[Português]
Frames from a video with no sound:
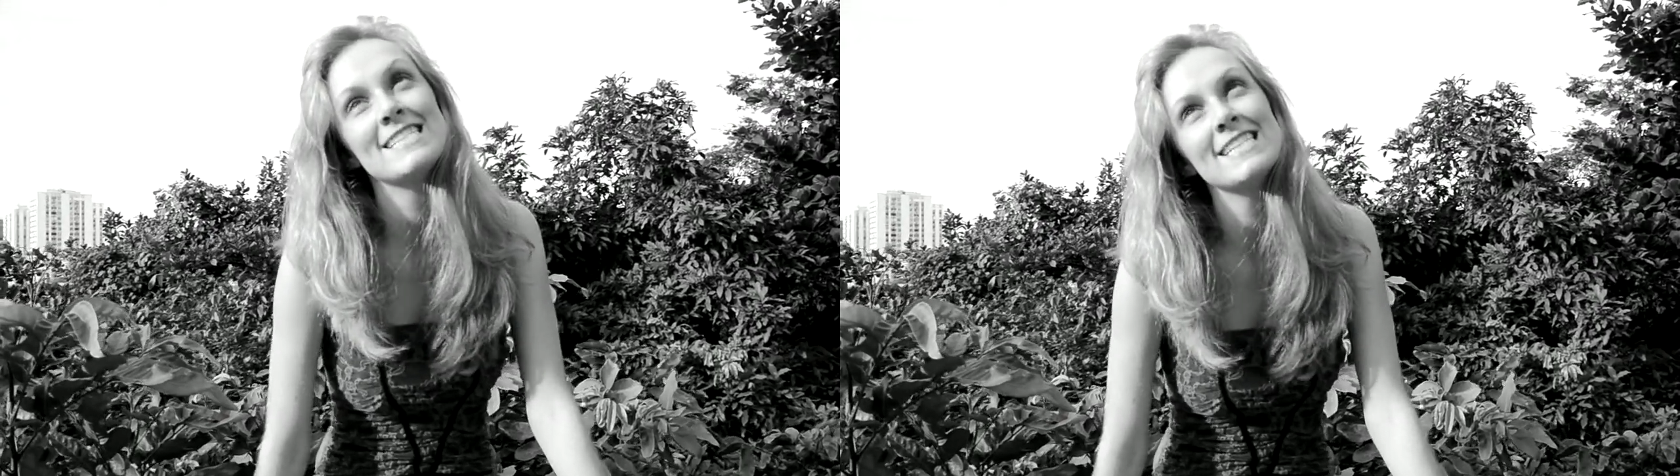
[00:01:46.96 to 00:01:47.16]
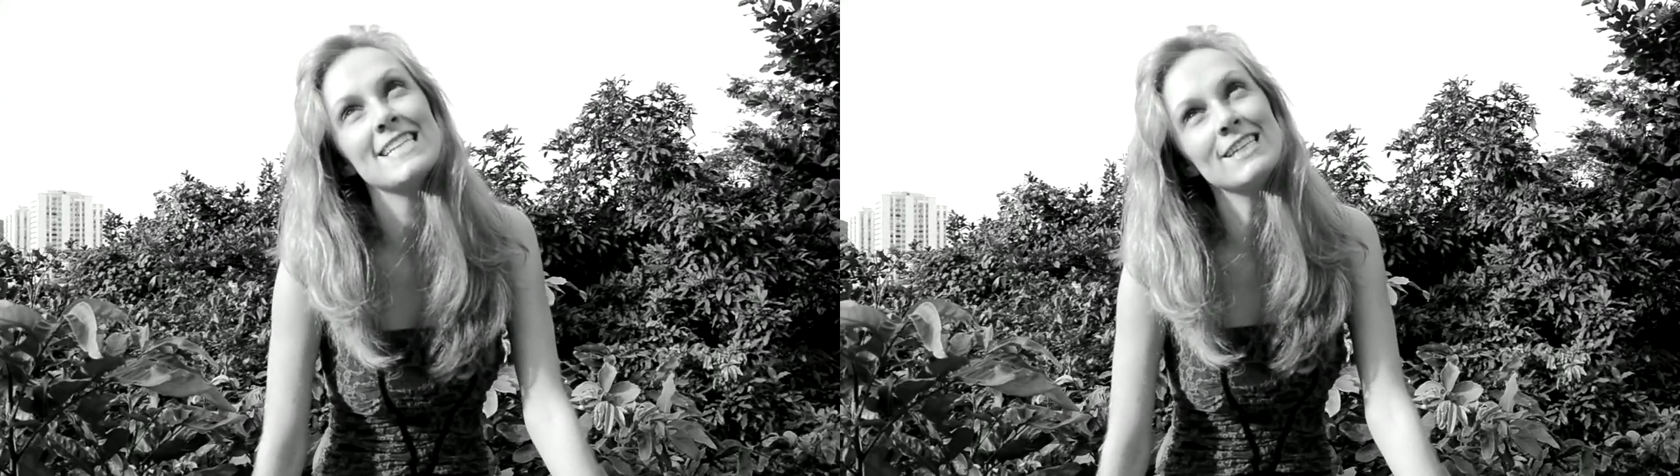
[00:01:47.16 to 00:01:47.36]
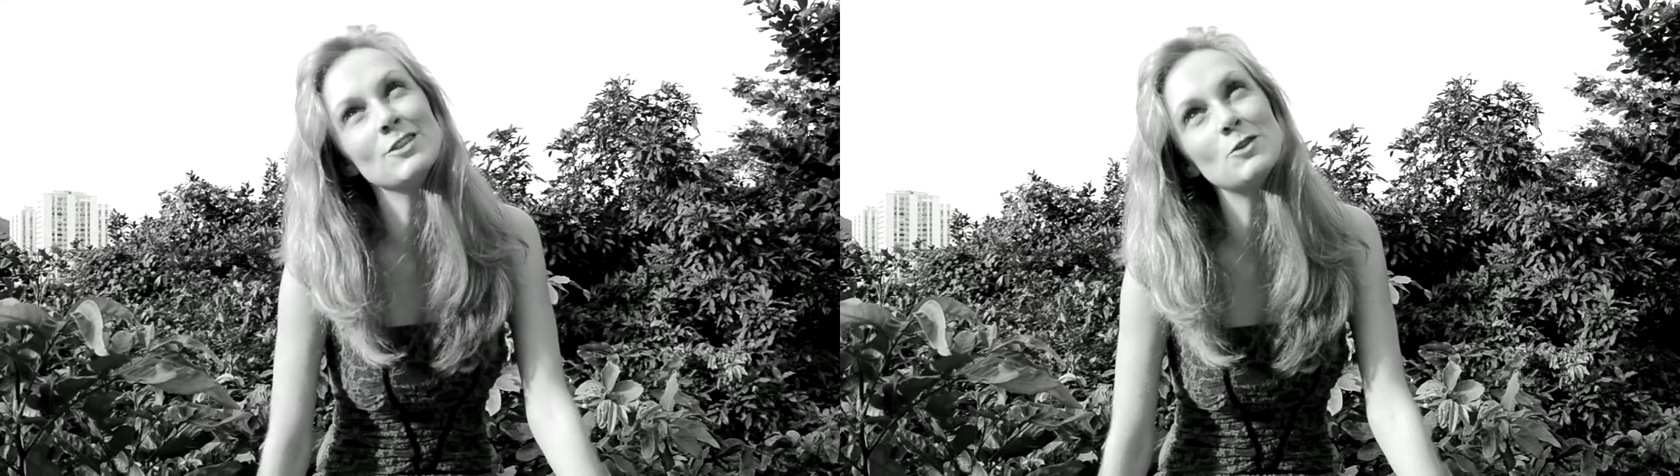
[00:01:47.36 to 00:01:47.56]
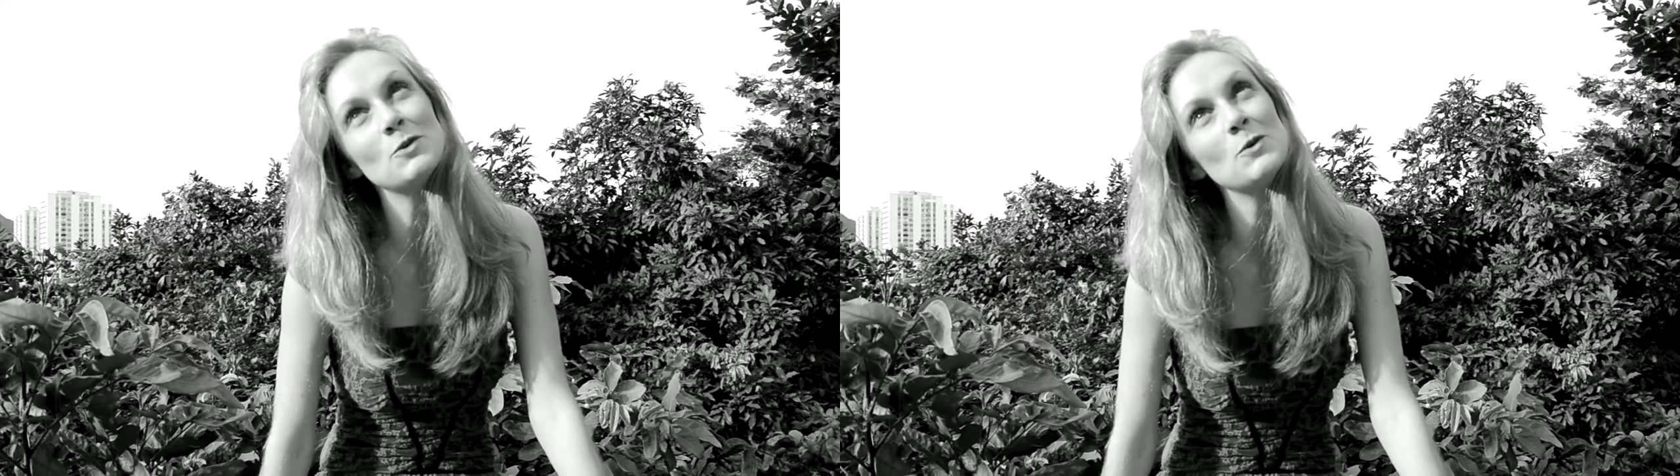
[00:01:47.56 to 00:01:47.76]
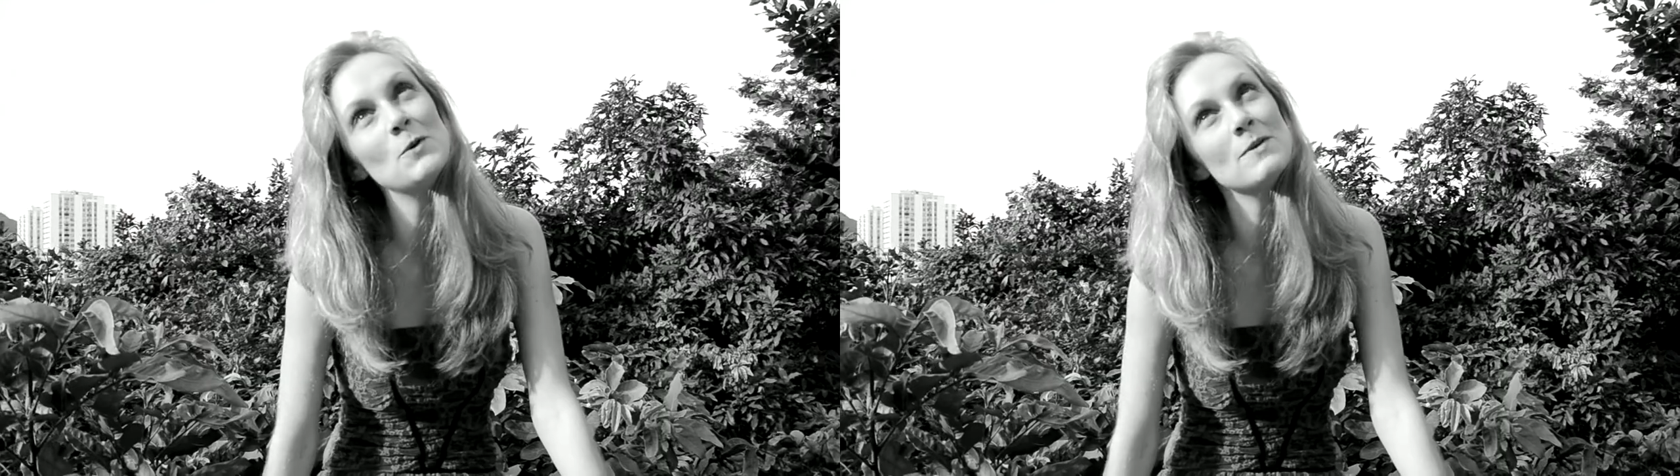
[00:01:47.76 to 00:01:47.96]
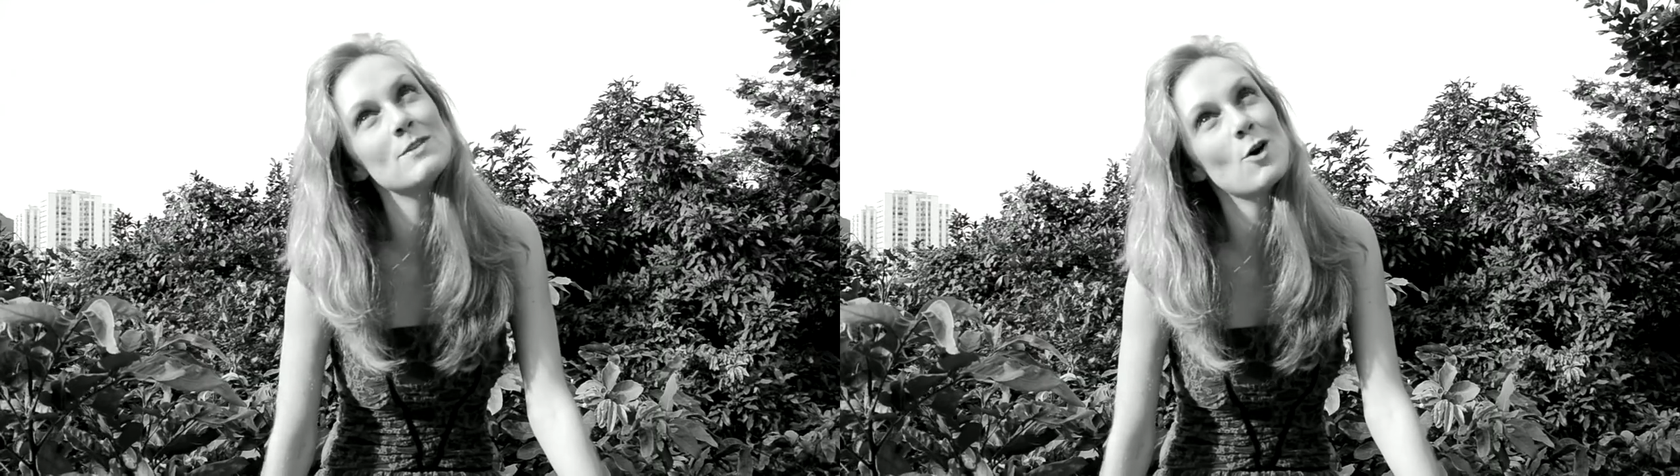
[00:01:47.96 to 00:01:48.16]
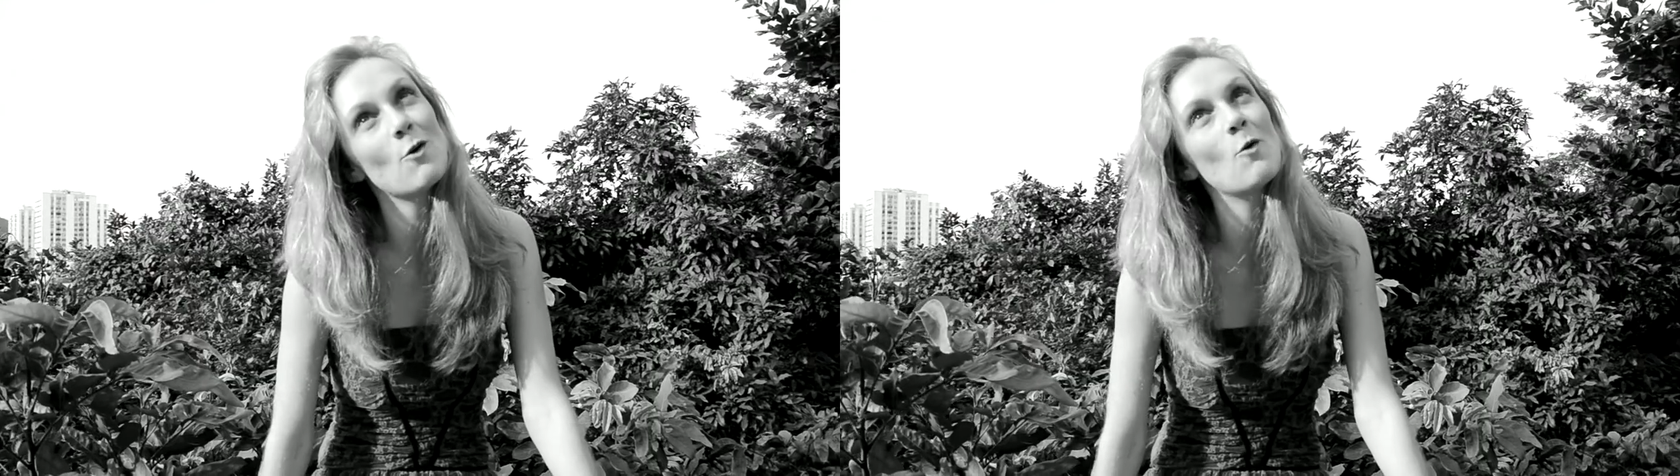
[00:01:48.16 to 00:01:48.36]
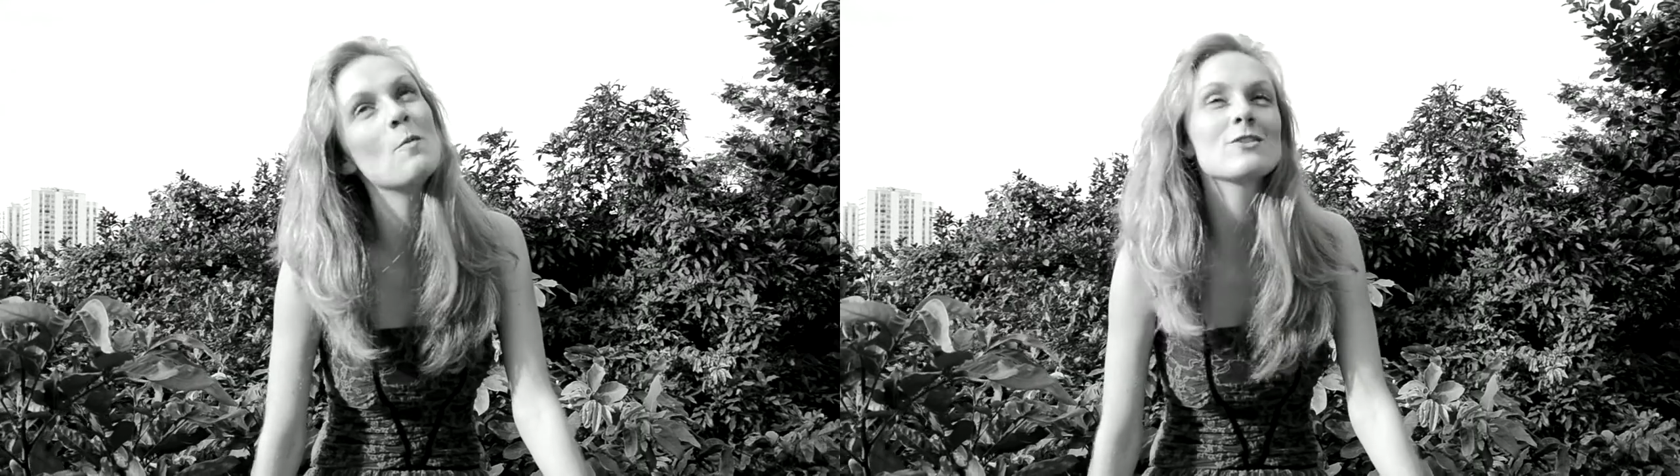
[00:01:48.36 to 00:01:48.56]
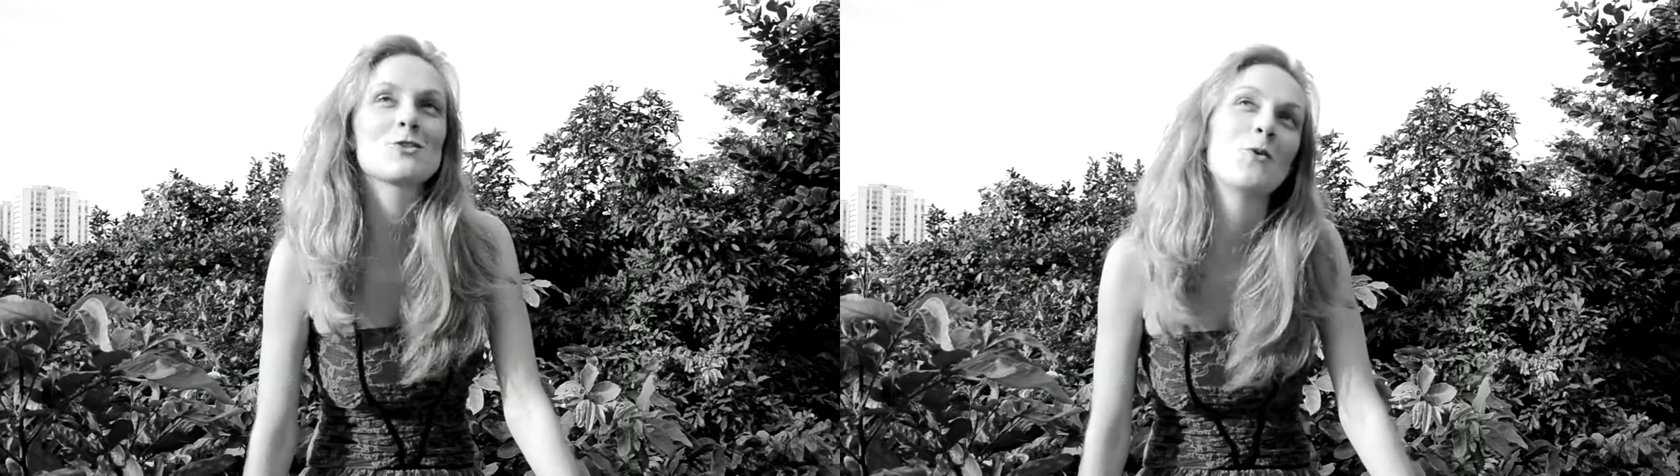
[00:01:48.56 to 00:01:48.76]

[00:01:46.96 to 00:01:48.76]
Sinto de algumas